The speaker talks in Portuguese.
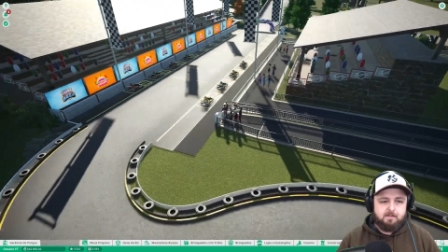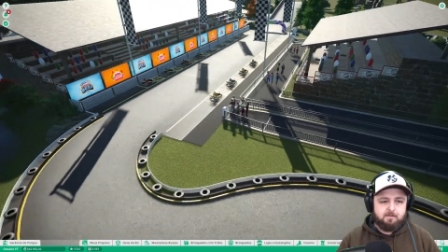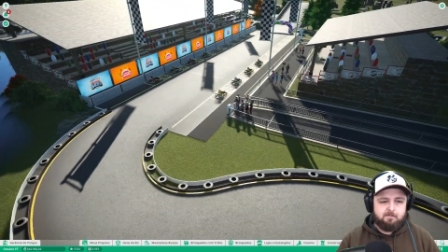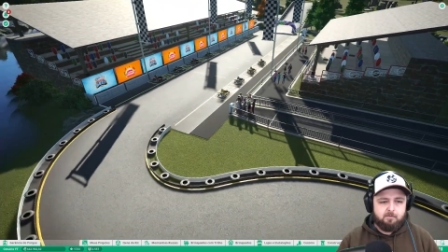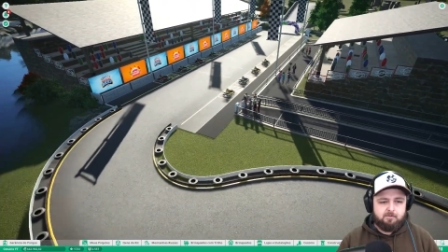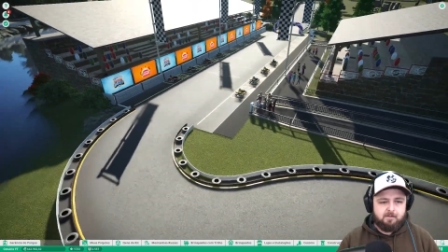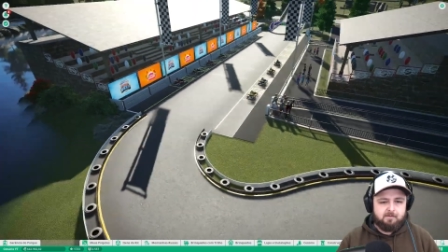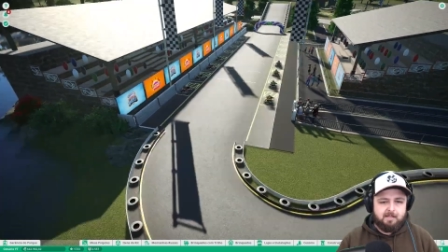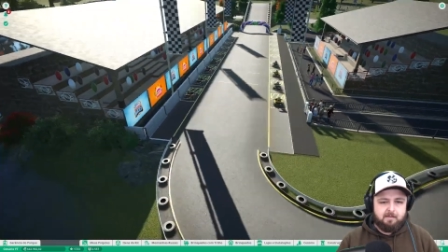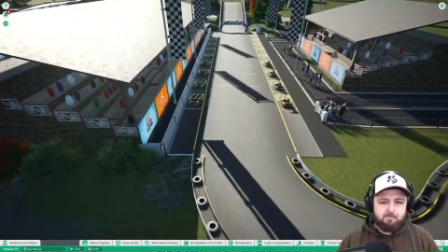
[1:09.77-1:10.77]
não vão
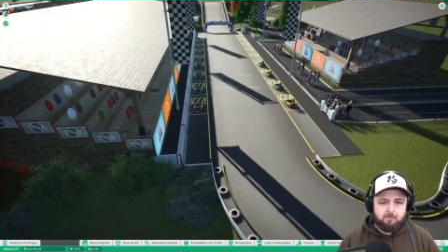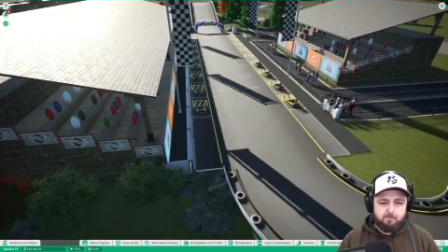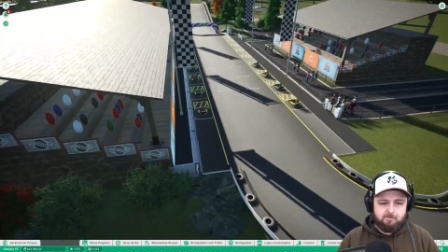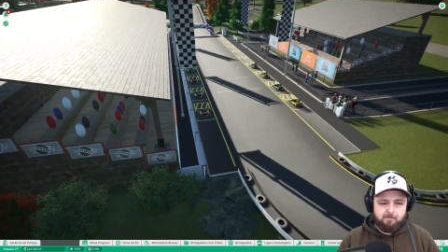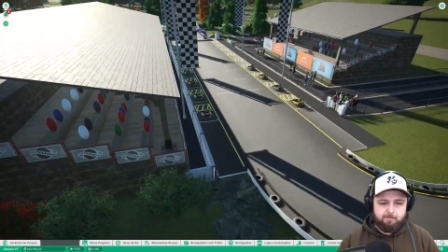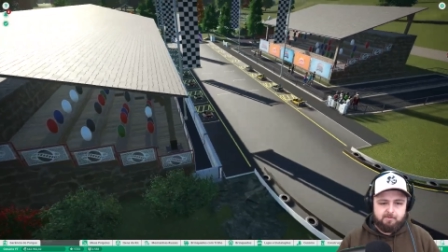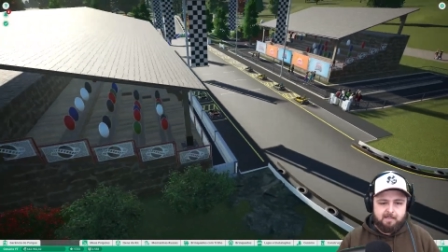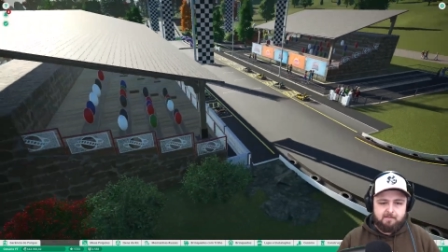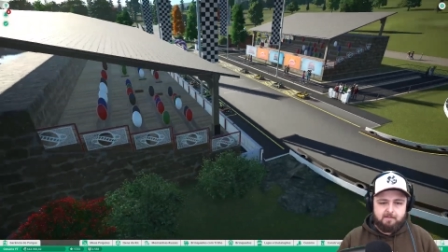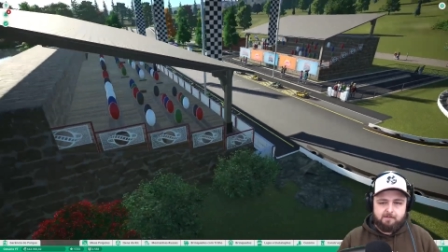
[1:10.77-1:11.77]
sentar, não vão torcer por
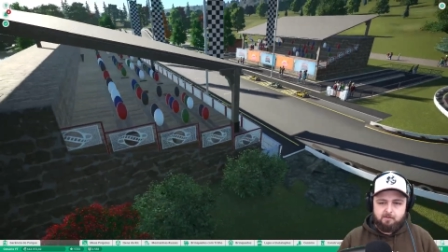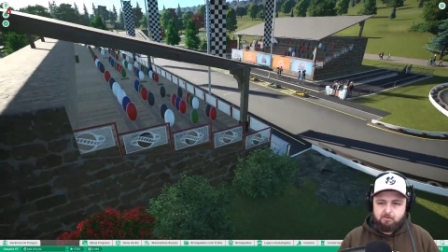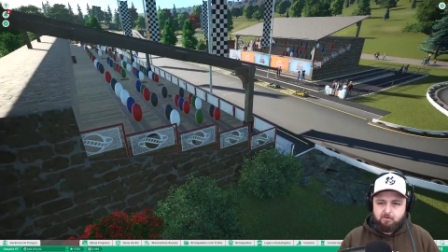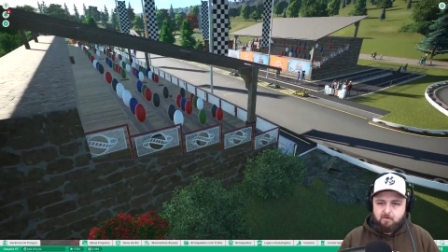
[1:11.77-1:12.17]
nada, né? Então só